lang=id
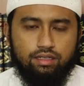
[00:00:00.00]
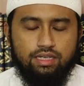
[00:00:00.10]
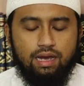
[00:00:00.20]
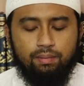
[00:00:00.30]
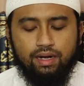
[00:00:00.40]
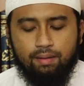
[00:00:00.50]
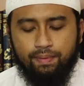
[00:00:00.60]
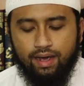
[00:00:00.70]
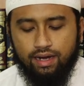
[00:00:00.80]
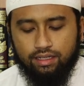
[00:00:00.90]
Yang mana
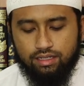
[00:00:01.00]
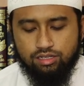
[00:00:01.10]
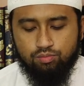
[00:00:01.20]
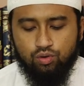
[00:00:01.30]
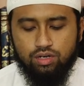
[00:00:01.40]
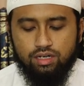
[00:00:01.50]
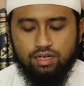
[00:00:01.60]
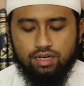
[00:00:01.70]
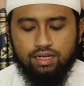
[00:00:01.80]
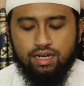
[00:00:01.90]
pahala tersebut
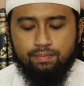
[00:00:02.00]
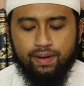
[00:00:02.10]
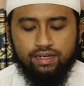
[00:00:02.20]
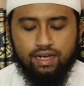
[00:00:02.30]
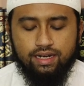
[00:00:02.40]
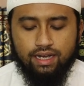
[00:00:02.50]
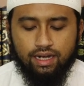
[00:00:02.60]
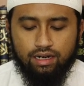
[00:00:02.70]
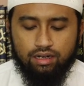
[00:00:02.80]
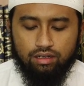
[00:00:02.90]
dilipat gandakan